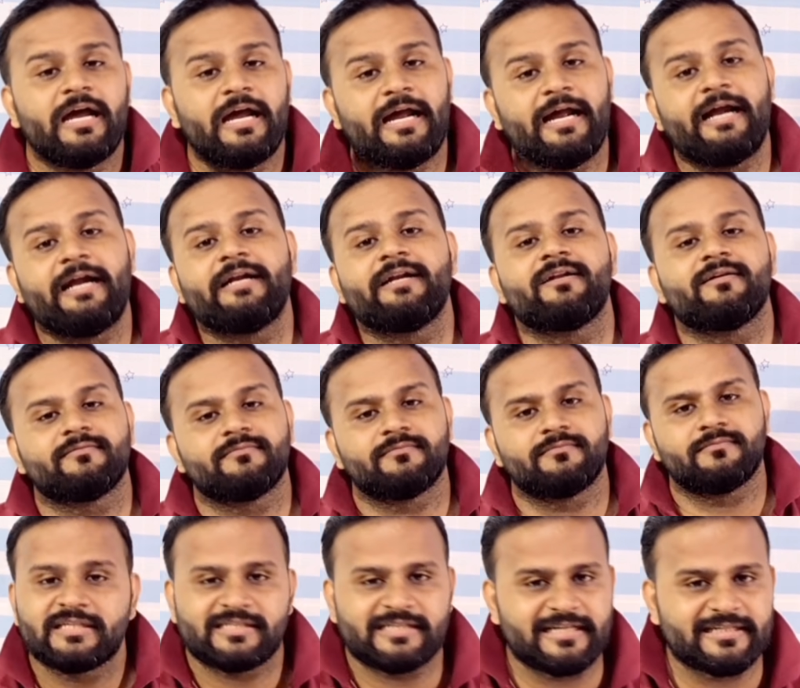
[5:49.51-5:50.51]
एंड
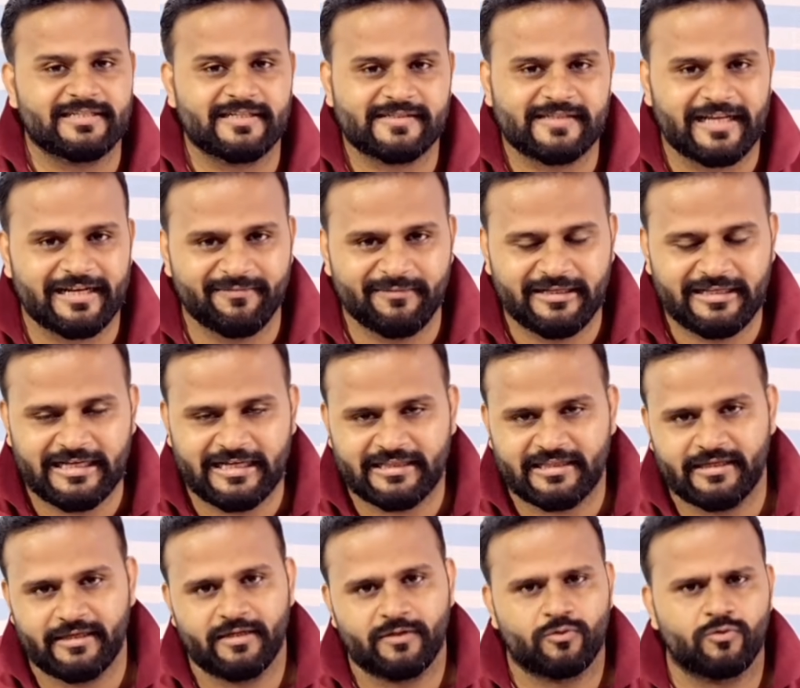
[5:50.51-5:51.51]
सेंसर सारे मिल
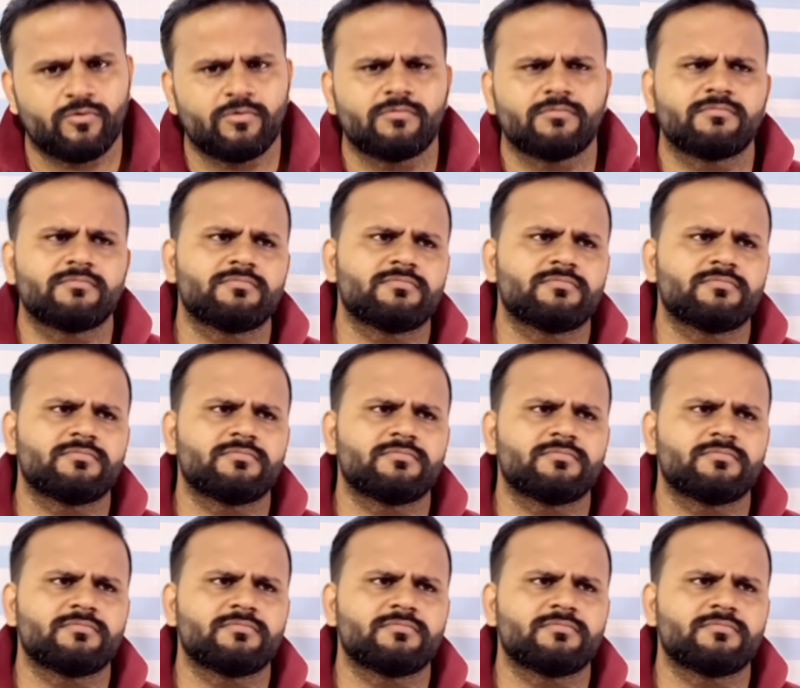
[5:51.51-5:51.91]
जाते हैं तो